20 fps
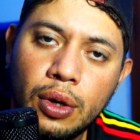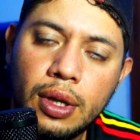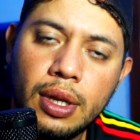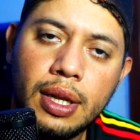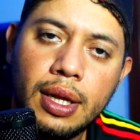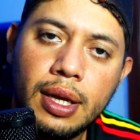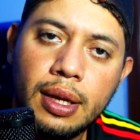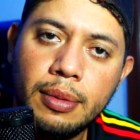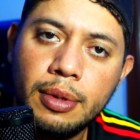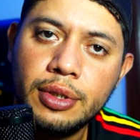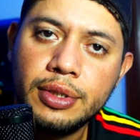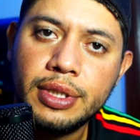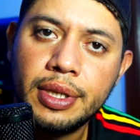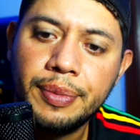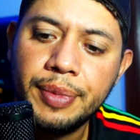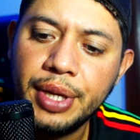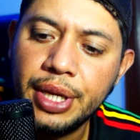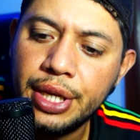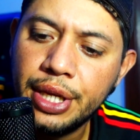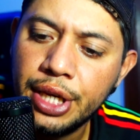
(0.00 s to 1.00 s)
Olá, meus
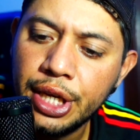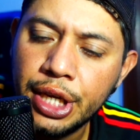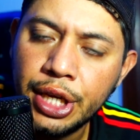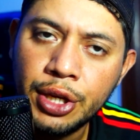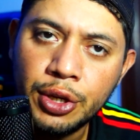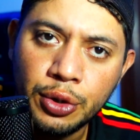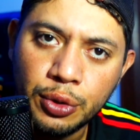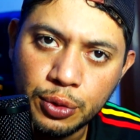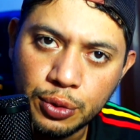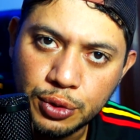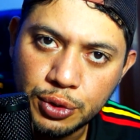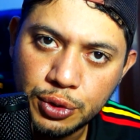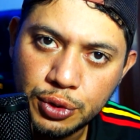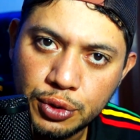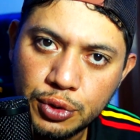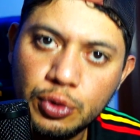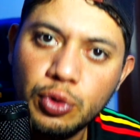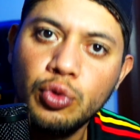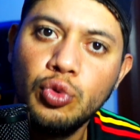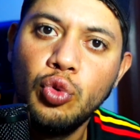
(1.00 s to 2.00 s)

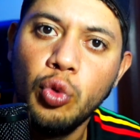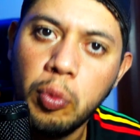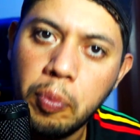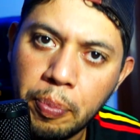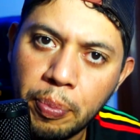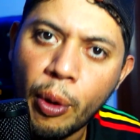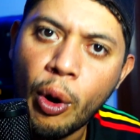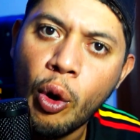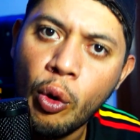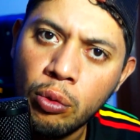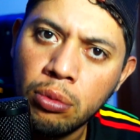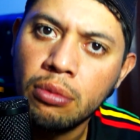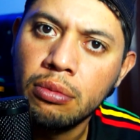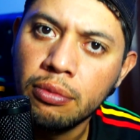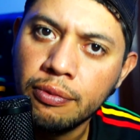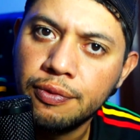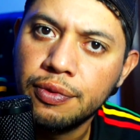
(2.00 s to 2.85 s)
amiguinhos, tudo bom com